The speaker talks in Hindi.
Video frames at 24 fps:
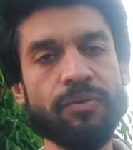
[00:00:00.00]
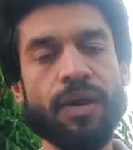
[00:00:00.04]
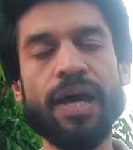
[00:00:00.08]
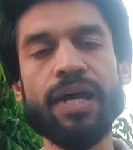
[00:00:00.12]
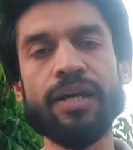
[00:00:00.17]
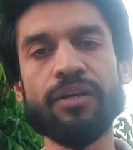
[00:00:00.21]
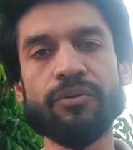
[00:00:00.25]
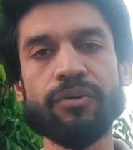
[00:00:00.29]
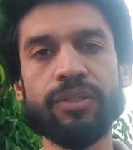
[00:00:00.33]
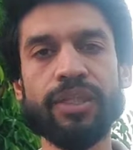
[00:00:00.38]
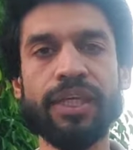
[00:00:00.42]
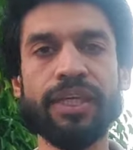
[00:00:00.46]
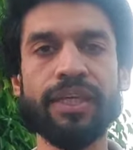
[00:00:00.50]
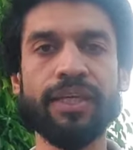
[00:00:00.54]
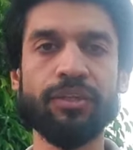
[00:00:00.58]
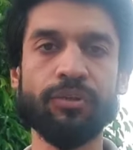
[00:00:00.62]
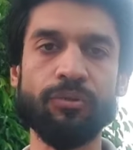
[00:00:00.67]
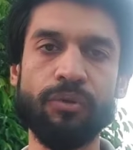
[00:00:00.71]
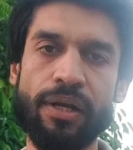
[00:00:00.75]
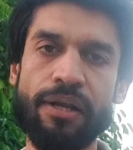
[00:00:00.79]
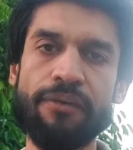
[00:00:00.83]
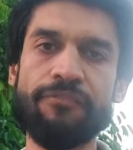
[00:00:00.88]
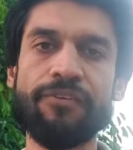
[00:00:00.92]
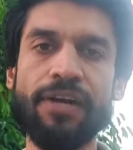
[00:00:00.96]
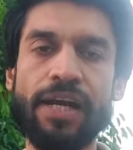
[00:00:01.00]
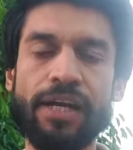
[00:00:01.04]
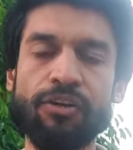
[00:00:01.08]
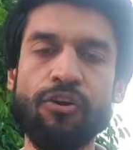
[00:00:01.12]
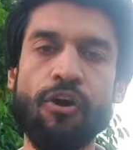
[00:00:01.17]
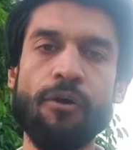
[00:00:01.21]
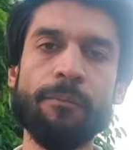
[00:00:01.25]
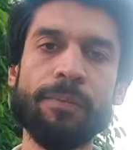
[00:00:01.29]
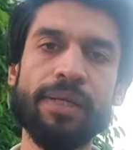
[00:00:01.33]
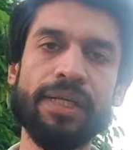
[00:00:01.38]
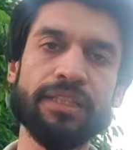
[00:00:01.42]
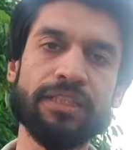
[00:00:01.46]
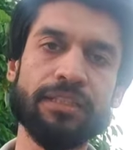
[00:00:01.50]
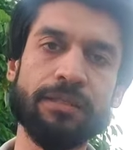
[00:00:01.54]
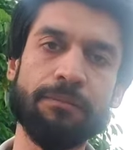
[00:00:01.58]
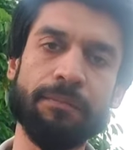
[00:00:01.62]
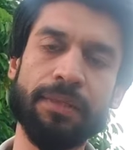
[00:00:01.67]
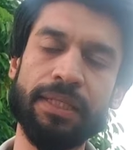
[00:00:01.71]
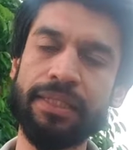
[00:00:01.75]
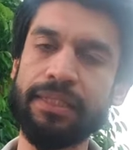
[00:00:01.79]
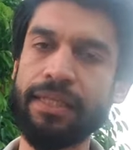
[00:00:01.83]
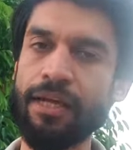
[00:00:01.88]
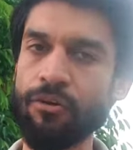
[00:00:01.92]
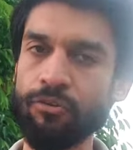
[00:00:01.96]
रिजवान को देखें तो लेफ्ट राइट
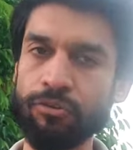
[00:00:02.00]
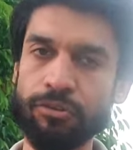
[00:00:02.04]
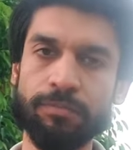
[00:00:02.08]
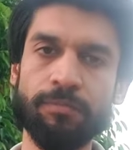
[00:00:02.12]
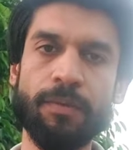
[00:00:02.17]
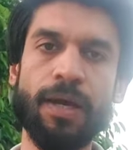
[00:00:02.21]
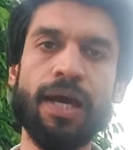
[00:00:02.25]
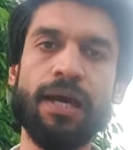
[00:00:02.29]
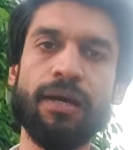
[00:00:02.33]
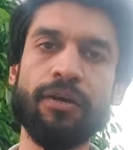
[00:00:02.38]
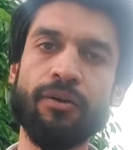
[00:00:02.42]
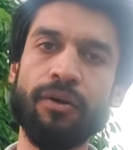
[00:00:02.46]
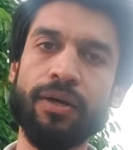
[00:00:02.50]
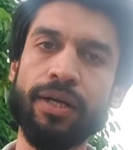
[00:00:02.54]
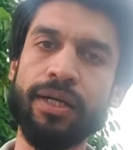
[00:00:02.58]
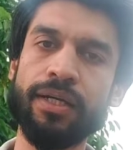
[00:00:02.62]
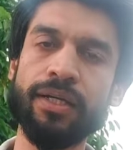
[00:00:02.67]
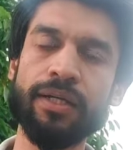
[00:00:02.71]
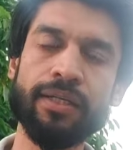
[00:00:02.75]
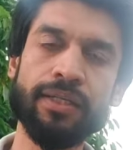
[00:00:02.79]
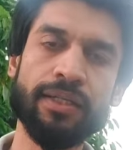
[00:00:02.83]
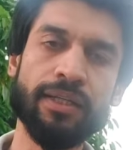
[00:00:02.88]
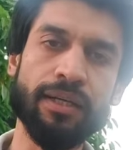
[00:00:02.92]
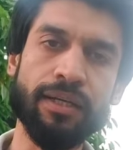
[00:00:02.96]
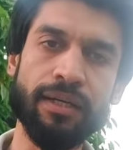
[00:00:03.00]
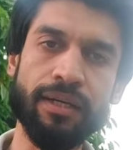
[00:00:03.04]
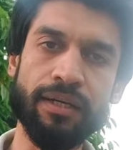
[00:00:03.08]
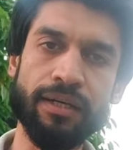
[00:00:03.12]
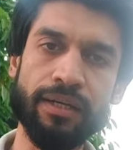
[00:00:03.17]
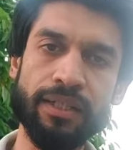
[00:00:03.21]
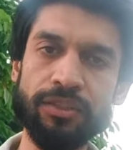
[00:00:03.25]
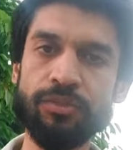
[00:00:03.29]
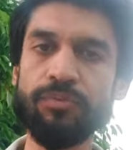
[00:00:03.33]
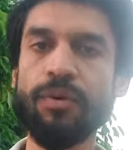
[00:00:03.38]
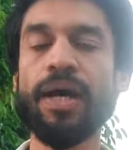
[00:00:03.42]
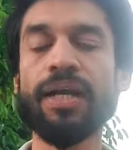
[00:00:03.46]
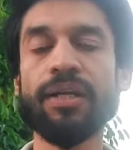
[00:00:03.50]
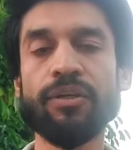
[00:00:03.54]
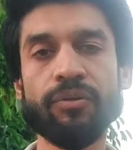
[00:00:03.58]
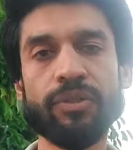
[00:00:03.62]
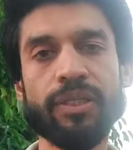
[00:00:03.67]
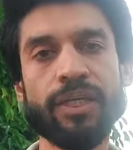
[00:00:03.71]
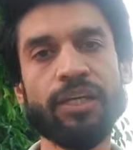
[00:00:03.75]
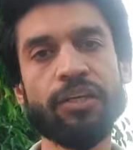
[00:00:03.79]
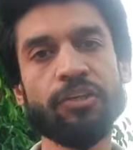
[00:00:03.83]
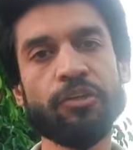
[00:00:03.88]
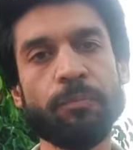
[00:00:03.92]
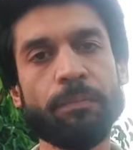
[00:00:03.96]
कॉम्बिनेशन बनता है उस्मान और रिजवान
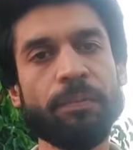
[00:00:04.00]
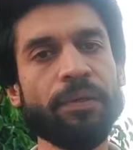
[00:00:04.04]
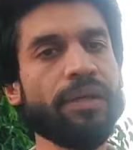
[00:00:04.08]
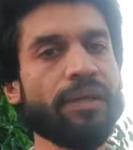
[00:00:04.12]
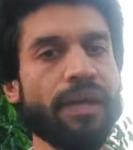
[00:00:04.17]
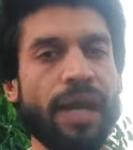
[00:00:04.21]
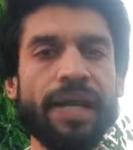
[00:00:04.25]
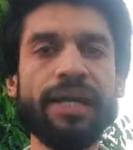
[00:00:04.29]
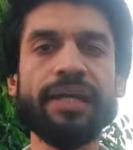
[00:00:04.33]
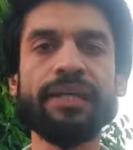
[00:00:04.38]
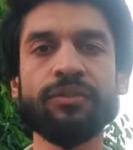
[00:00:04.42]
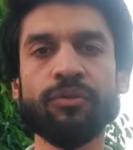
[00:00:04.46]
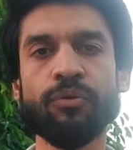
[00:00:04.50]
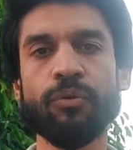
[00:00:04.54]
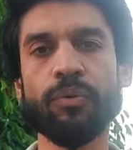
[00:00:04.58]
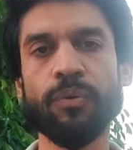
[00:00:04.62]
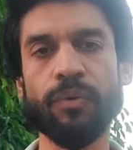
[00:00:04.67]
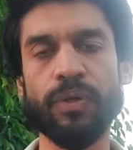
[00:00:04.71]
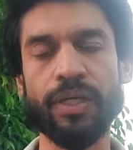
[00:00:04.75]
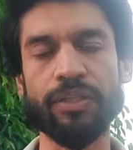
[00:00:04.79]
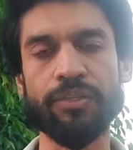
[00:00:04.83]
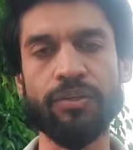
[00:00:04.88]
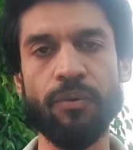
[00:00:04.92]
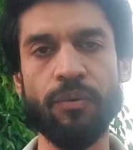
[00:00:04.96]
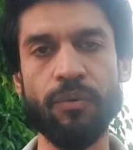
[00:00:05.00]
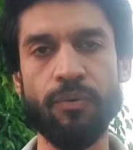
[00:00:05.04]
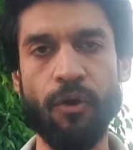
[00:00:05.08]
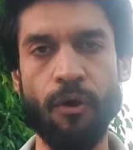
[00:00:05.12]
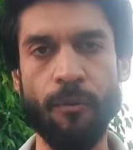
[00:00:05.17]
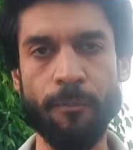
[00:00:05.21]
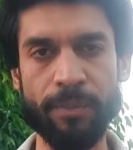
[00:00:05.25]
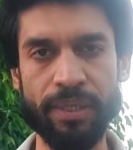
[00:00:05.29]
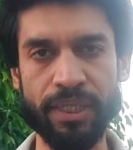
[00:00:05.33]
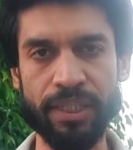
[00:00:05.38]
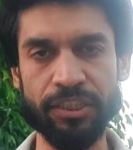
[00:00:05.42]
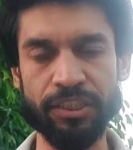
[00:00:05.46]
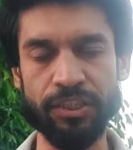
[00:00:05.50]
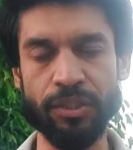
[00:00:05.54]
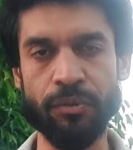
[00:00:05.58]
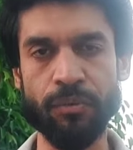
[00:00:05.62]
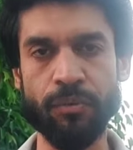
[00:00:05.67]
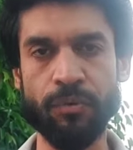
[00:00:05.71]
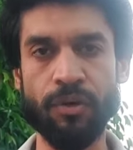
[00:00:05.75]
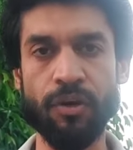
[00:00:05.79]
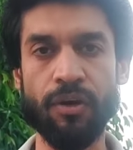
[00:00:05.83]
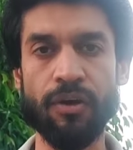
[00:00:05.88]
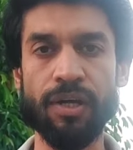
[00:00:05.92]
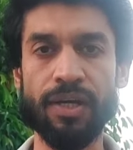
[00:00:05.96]
को देखें तो फिर राइट दोनों का जो कॉम्बिनेशन
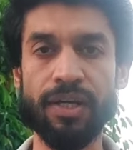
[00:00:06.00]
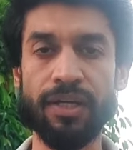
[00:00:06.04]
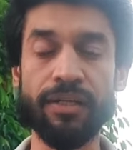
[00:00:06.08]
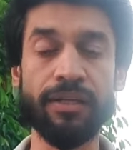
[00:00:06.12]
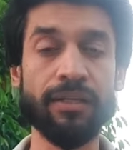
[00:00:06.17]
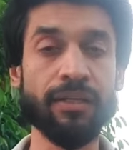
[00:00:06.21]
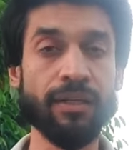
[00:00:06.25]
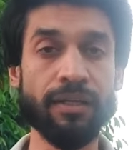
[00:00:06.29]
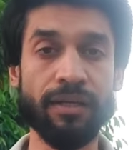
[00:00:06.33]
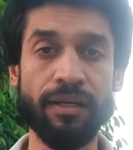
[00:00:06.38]
होगा और